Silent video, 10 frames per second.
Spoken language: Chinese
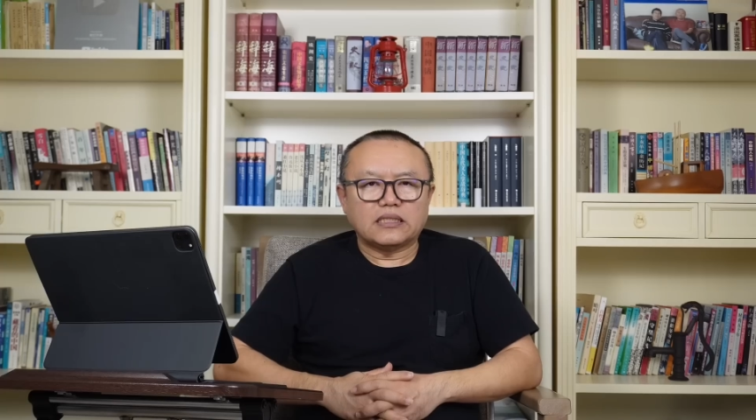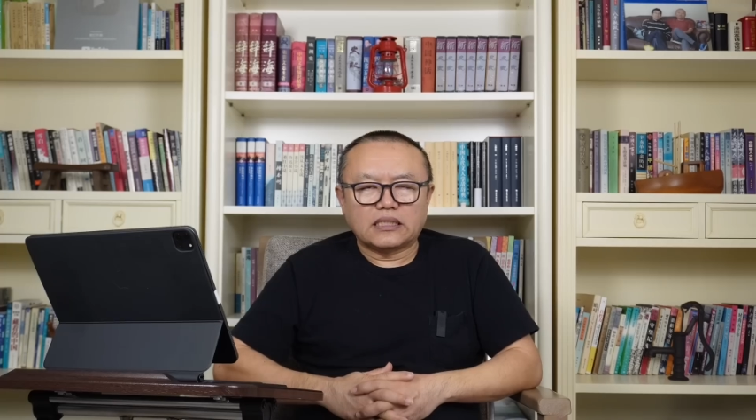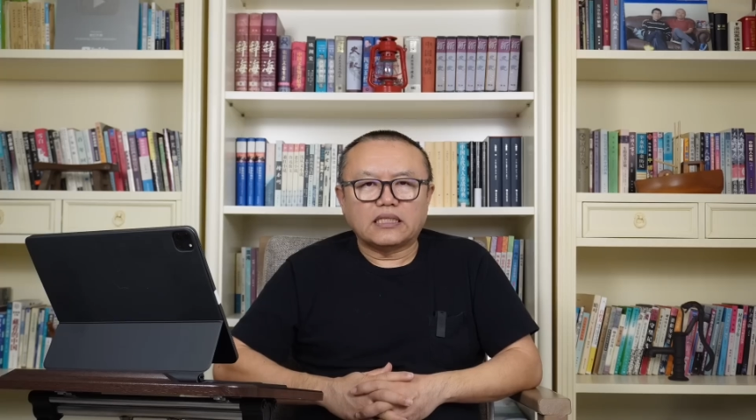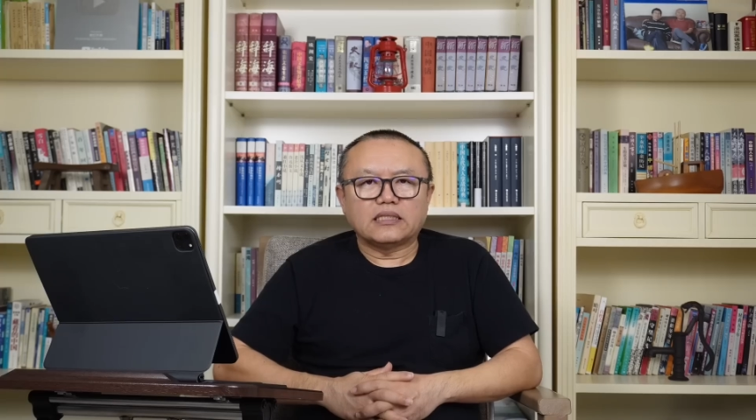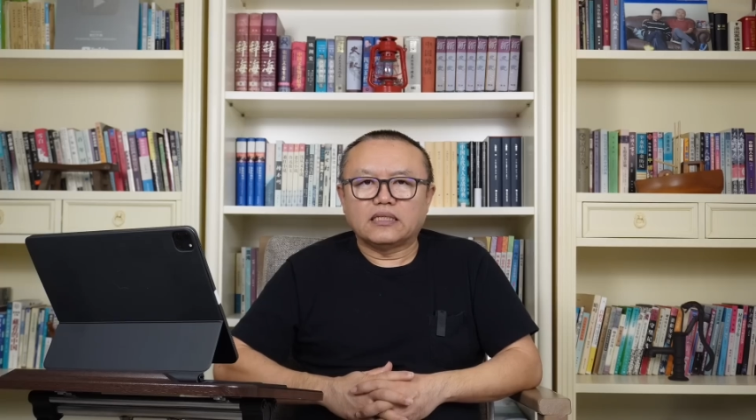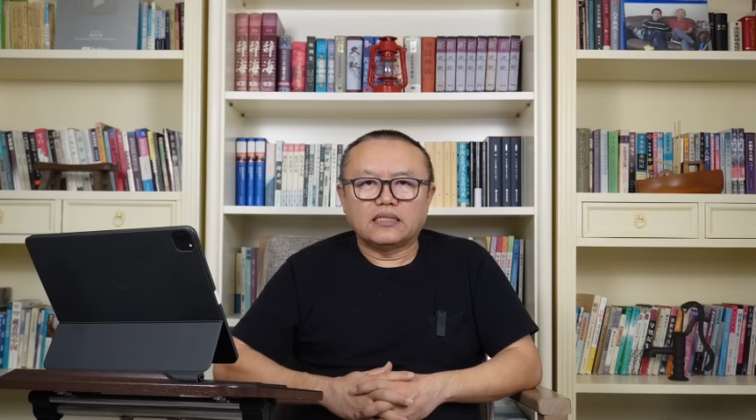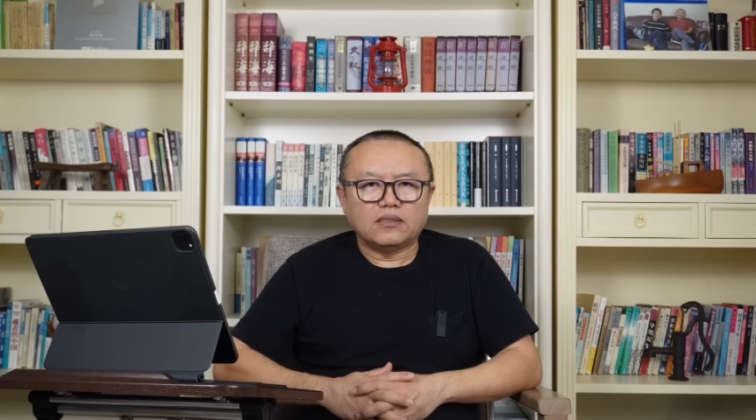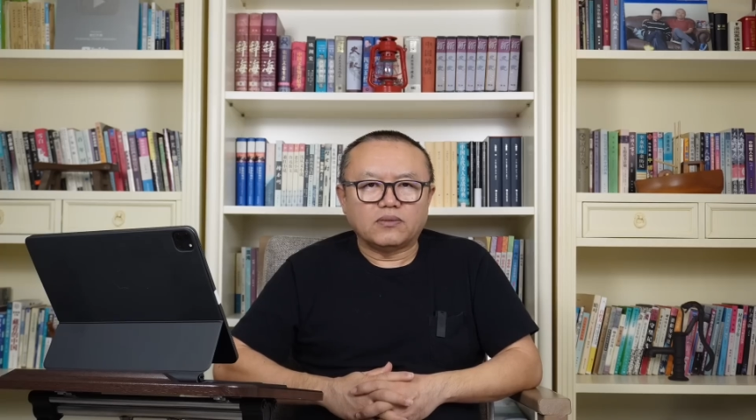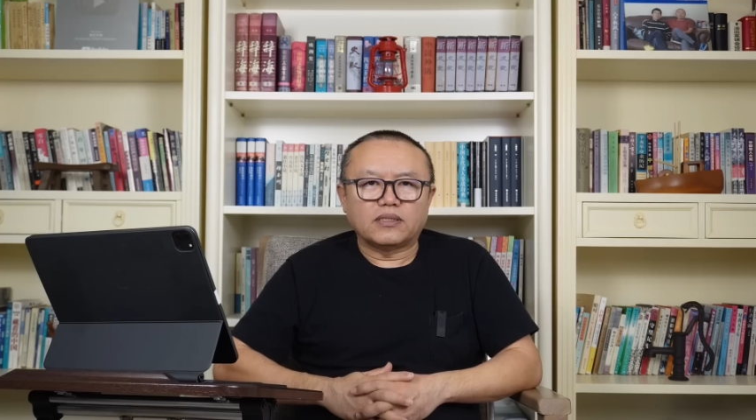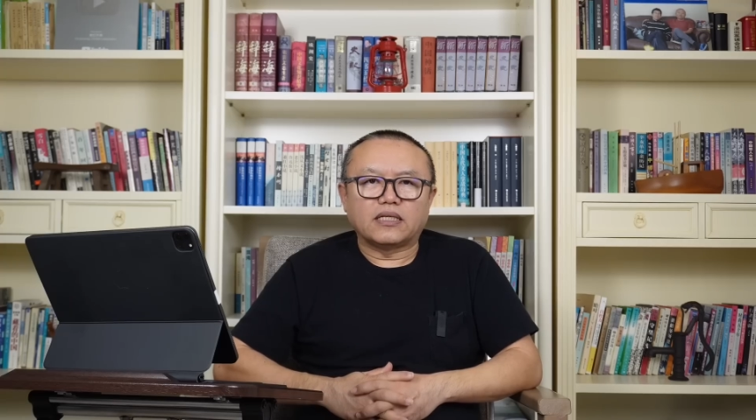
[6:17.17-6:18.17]
这个大家可
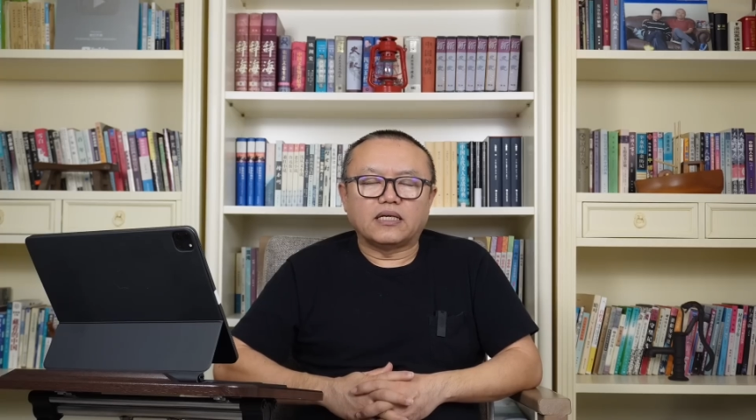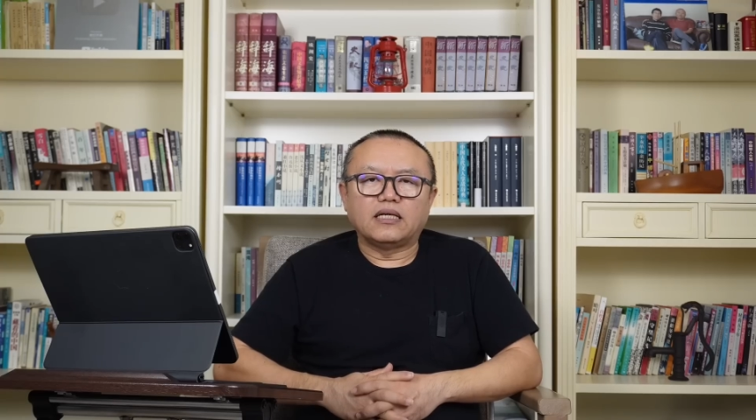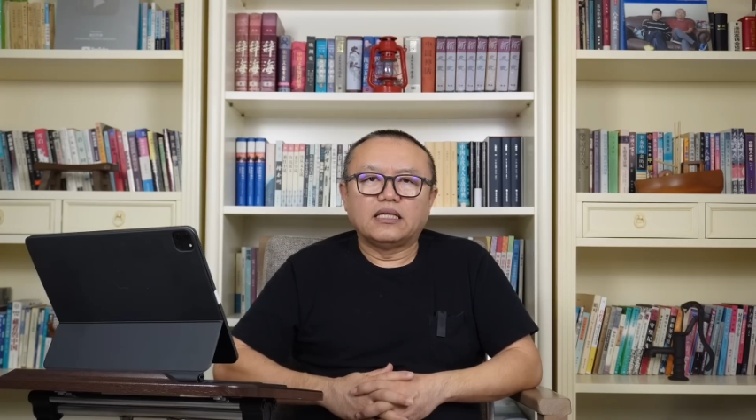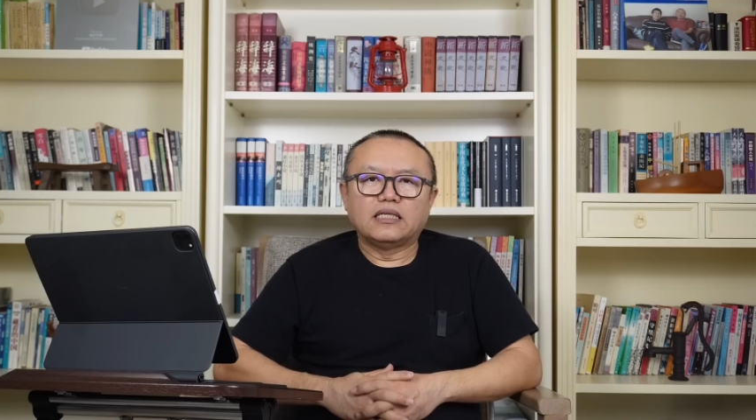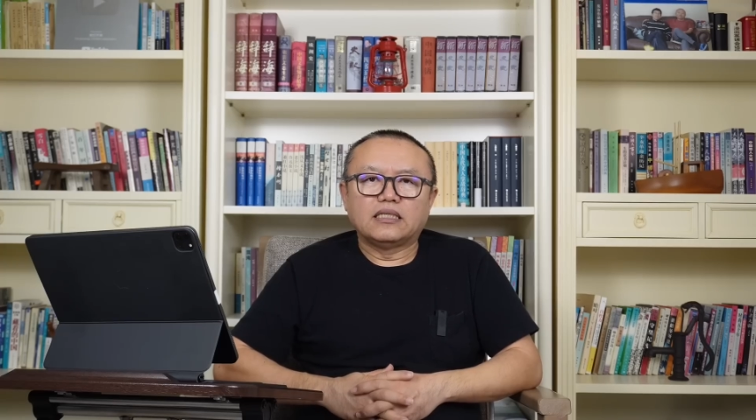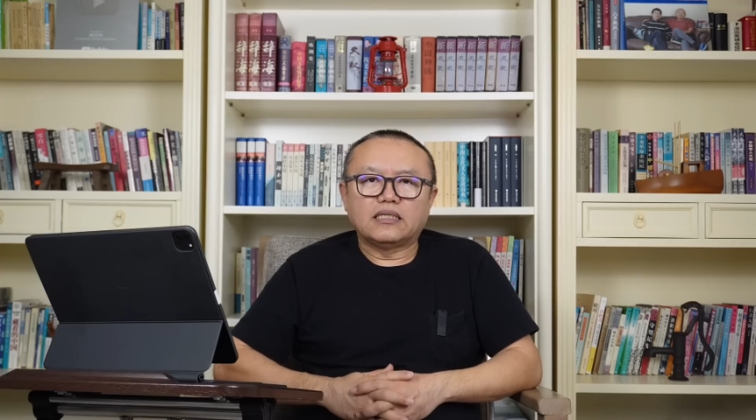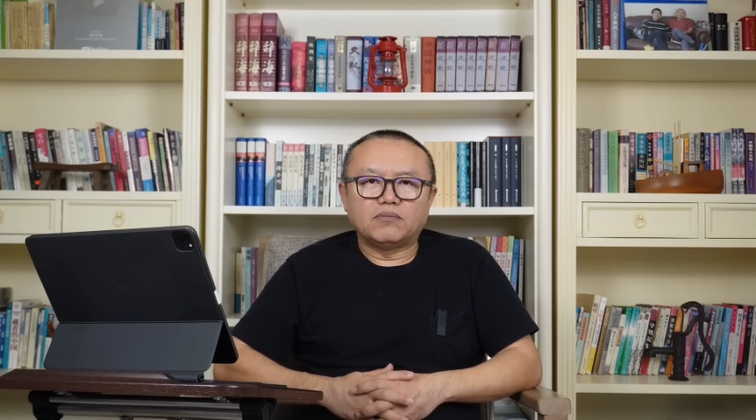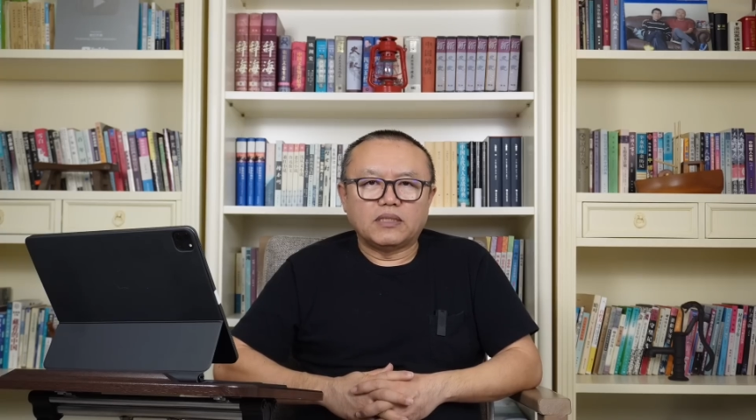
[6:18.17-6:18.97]
以观察啊。